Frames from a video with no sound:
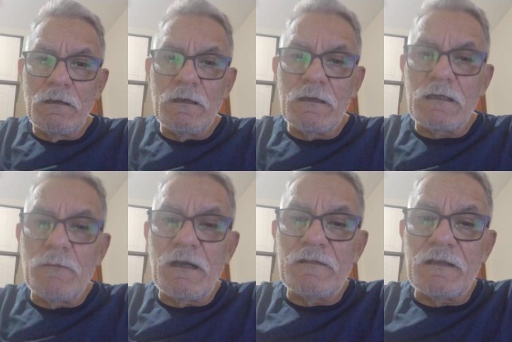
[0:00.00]
É,
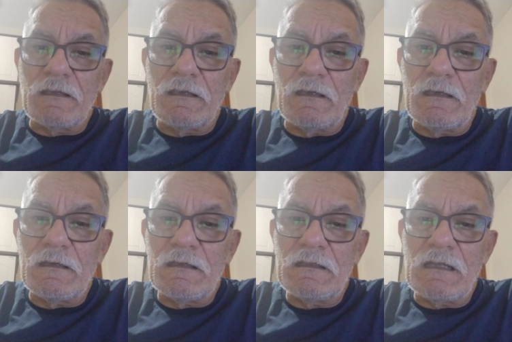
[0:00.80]
que mais
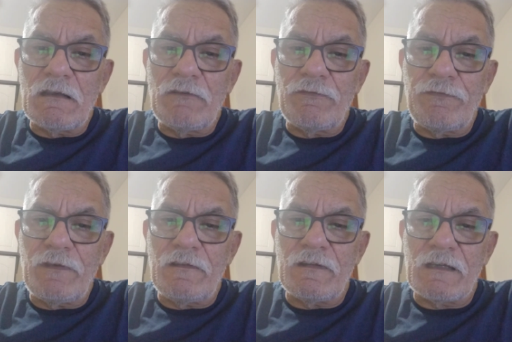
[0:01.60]
aqui? Na, em
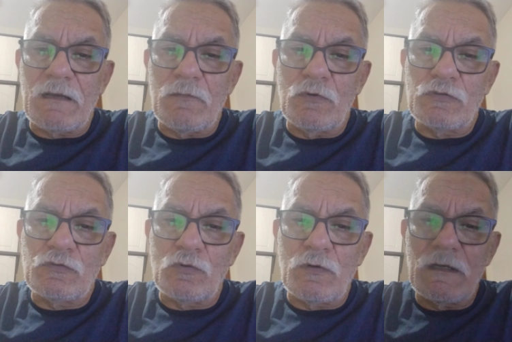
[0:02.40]
física
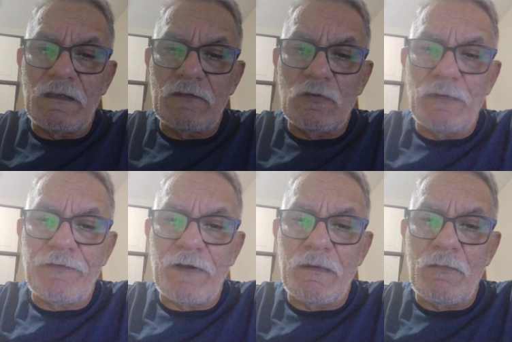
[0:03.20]
mostrou ali, se não me
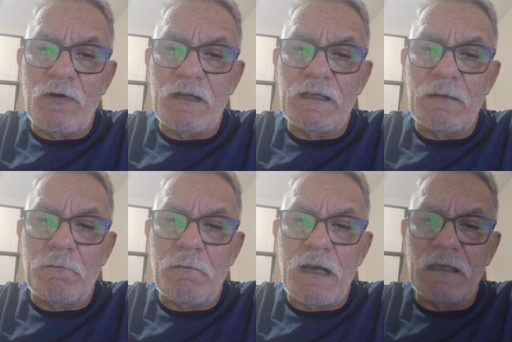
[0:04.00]
falha a memória, a
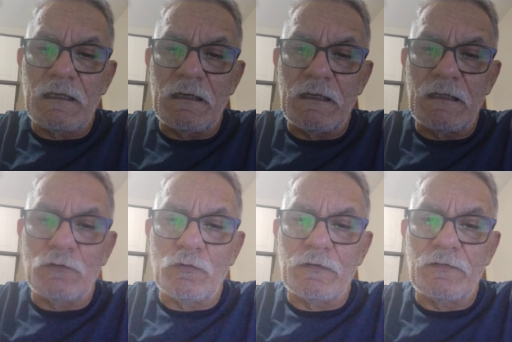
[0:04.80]

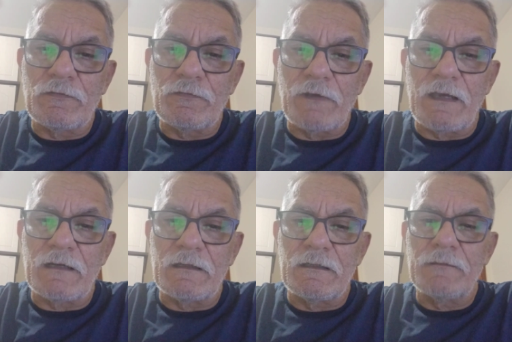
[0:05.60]

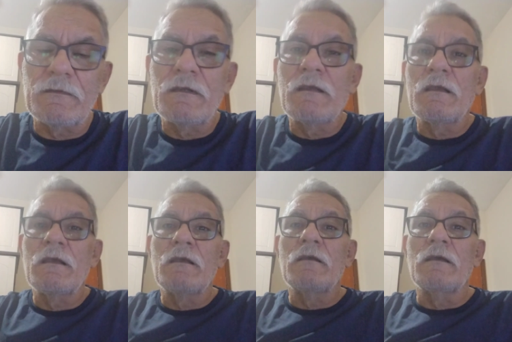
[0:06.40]
magnetosfera, né?
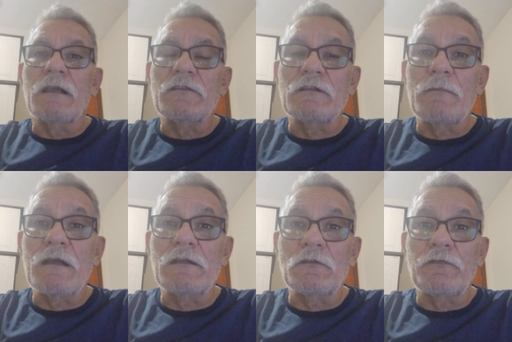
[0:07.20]
a questão da
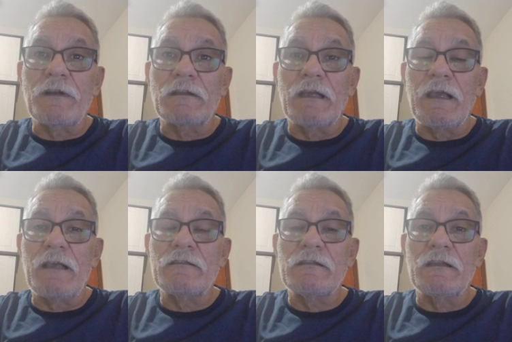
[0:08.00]
magnetosfera
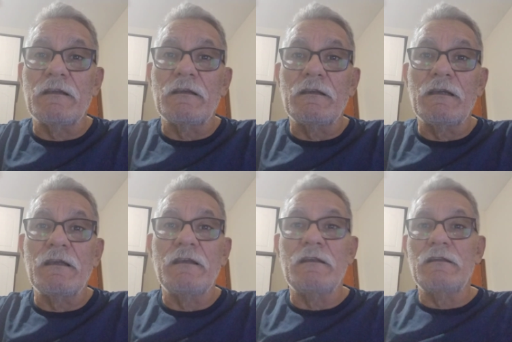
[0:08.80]
terrestre, e
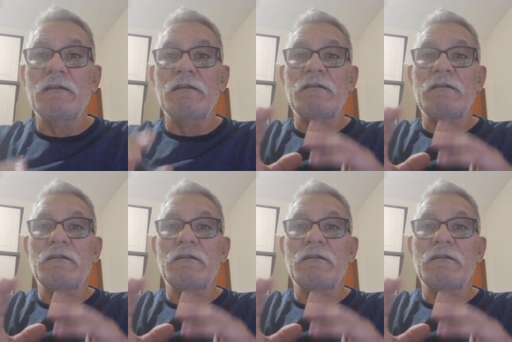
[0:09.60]
aí